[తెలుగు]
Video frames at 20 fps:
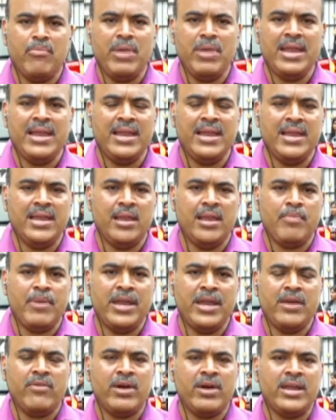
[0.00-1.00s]
ఎమ్మెల్యేల
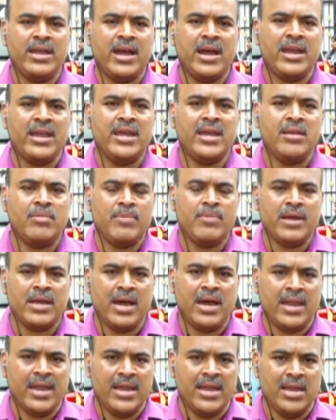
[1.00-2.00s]
ఇళ్లపైన వారి
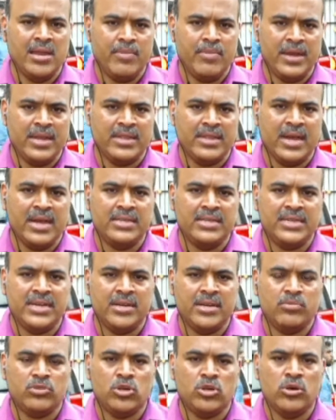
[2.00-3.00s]
కార్యాలయ కార్యాలయాలపైన దాడి
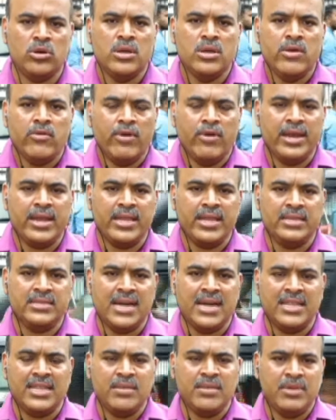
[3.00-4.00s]
చేయడంతో వారికి
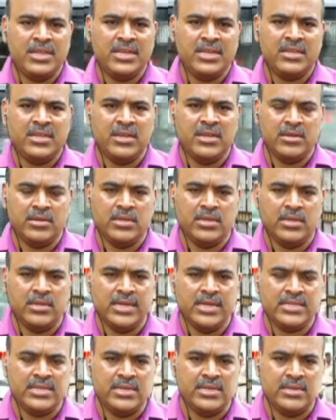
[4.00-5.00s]
జాతీయ భద్రతను
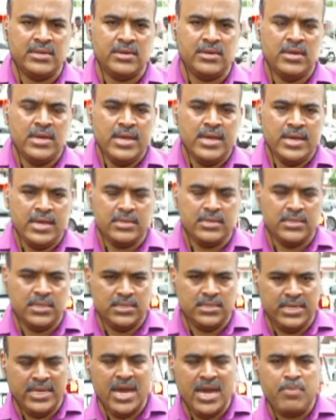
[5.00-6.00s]
నేషనల్
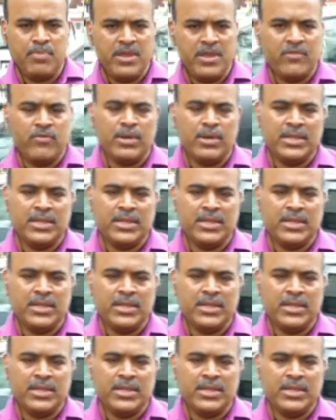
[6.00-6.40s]
సిఆర్పీఎఫ్